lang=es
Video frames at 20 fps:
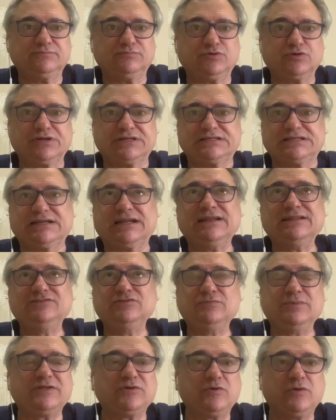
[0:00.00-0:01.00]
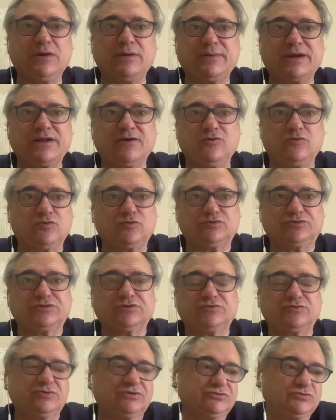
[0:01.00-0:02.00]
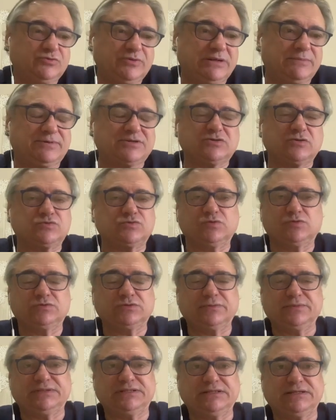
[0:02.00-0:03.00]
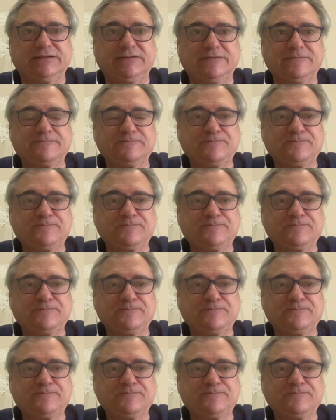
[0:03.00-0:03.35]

porque si el Atlético de Madrid hubiera marcado los tres goles no hubiera pasado absolutamente nada.